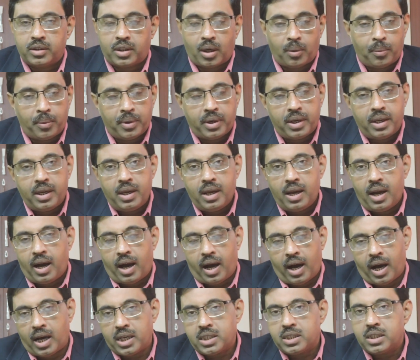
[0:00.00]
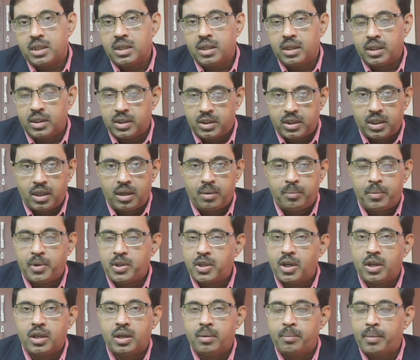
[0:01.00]
তেমনই আজ যে
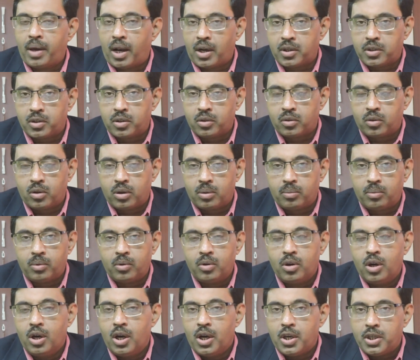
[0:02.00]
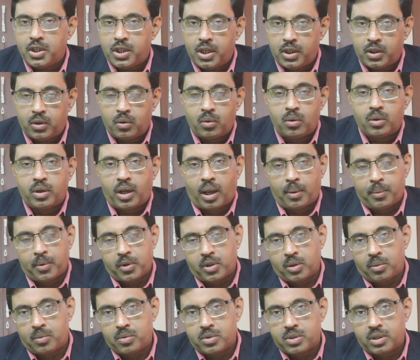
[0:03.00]
বিষয় নিয়ে আমি আলোচনা করব সেটি হলো
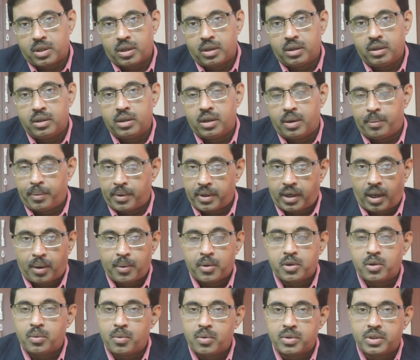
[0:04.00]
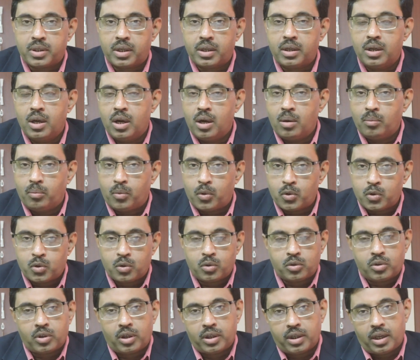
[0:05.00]
নার্ভাস সমস্যা এবং নার্ভাস সমস্যার প্রশ্ন
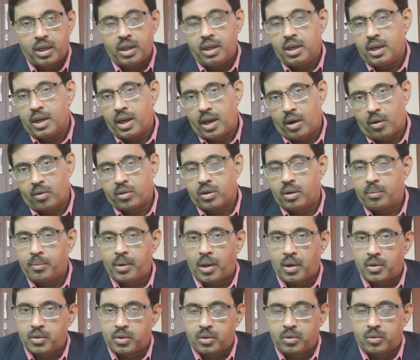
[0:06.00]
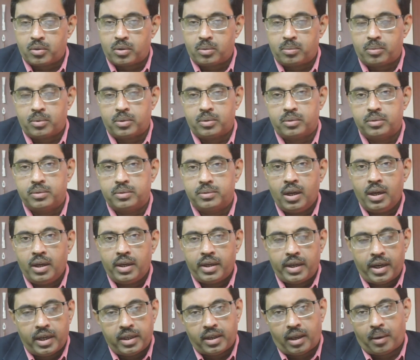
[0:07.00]
উত্তর নিয়েই এখন আমি আলোচনা করব
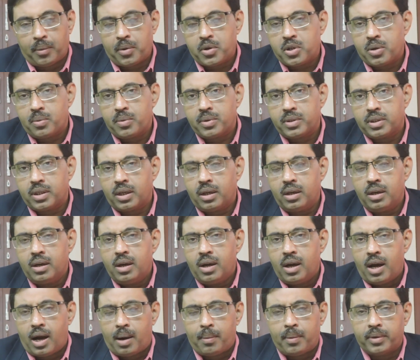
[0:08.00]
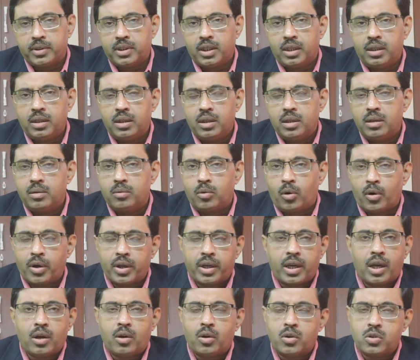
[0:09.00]
এই নার্ভাস সমস্যা আমাদের
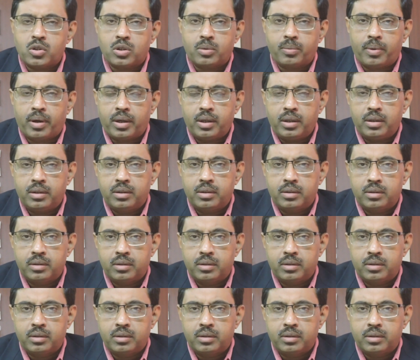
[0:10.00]
অনেকেই কষ্ট পায়